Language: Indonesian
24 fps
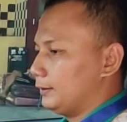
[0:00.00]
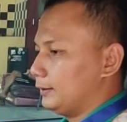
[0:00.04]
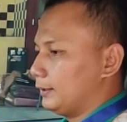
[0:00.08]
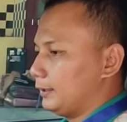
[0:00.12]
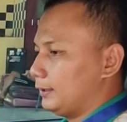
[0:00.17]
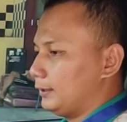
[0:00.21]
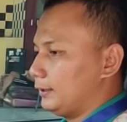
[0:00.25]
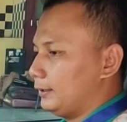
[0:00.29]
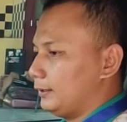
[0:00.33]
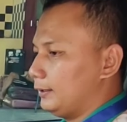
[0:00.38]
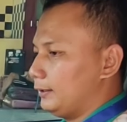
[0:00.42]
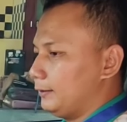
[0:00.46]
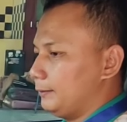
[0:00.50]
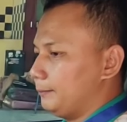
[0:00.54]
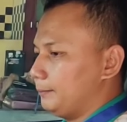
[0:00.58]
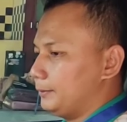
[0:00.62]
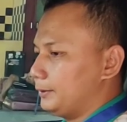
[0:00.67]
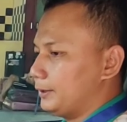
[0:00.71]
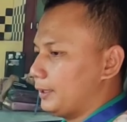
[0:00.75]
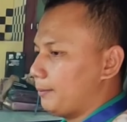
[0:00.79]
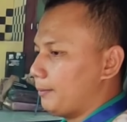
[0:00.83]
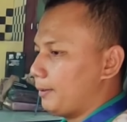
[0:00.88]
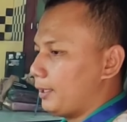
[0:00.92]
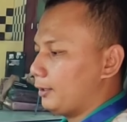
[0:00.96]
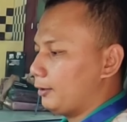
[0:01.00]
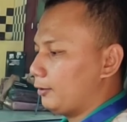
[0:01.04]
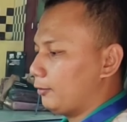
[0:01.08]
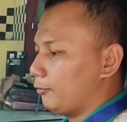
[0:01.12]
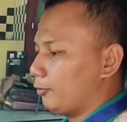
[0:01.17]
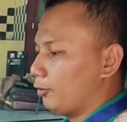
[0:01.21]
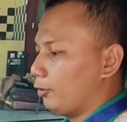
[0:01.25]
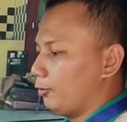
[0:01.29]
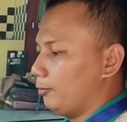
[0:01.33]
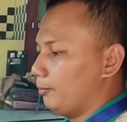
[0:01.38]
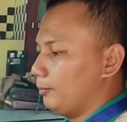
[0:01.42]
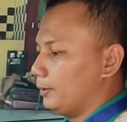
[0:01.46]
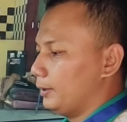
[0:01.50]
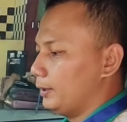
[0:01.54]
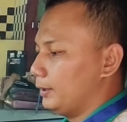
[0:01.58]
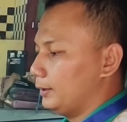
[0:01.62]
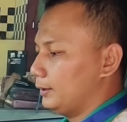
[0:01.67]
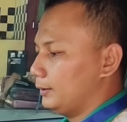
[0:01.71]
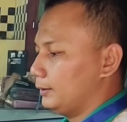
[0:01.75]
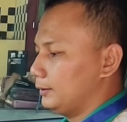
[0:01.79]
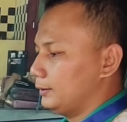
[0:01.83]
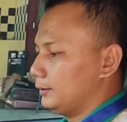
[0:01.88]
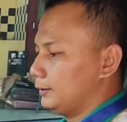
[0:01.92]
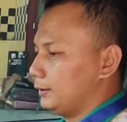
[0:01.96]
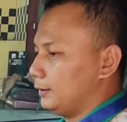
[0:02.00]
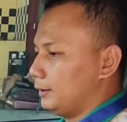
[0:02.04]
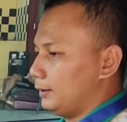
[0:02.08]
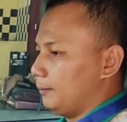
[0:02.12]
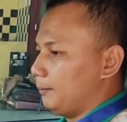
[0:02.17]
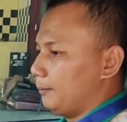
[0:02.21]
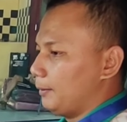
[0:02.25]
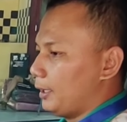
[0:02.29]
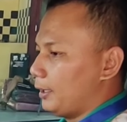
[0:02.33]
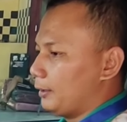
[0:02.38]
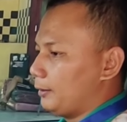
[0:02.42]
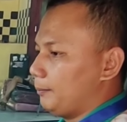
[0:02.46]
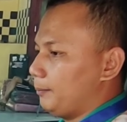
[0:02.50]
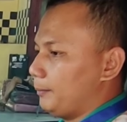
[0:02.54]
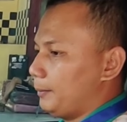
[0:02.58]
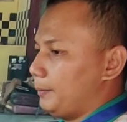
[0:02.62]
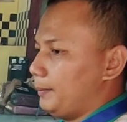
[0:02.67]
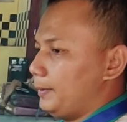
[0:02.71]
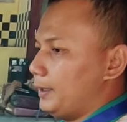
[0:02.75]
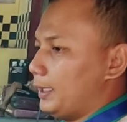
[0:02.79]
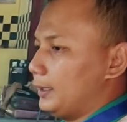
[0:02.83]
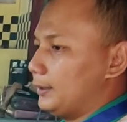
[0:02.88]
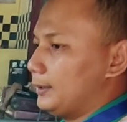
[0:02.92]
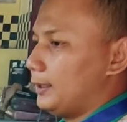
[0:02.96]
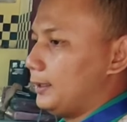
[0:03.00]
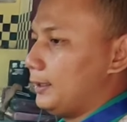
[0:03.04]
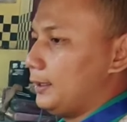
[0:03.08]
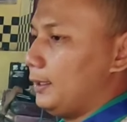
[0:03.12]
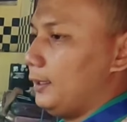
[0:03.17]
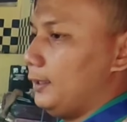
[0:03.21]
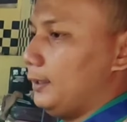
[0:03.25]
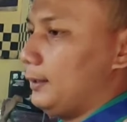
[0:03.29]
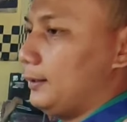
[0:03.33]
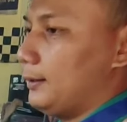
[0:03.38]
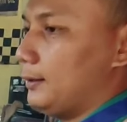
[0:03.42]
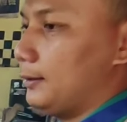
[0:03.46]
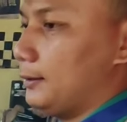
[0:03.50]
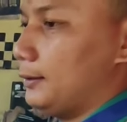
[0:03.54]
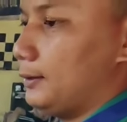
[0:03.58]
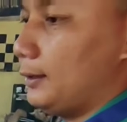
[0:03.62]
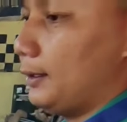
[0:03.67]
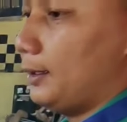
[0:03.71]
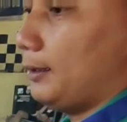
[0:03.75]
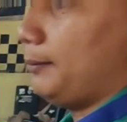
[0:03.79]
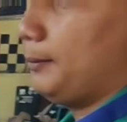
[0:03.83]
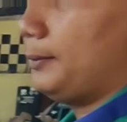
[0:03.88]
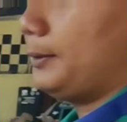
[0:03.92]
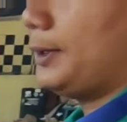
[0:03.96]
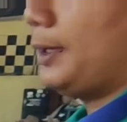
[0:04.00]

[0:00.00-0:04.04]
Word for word: jadi bisa mengatur volume mengatur memindah channel dan